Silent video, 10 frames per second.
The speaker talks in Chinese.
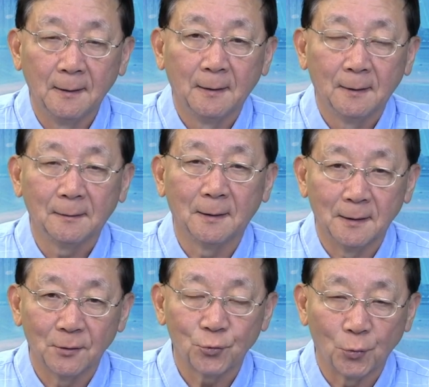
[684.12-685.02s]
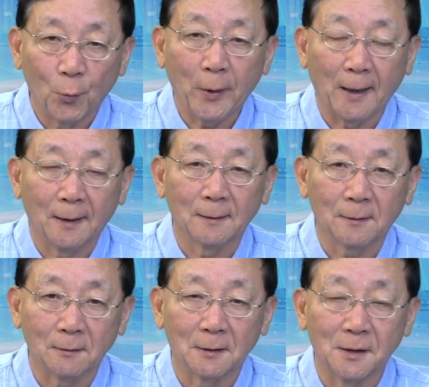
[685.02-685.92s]
的损坏
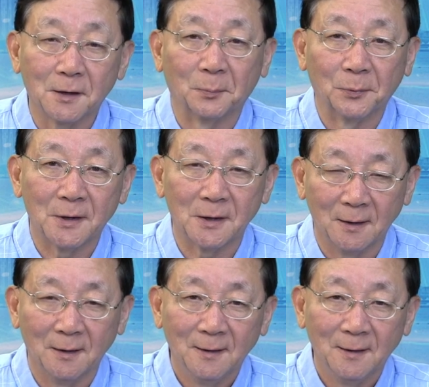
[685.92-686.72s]
到底是不是？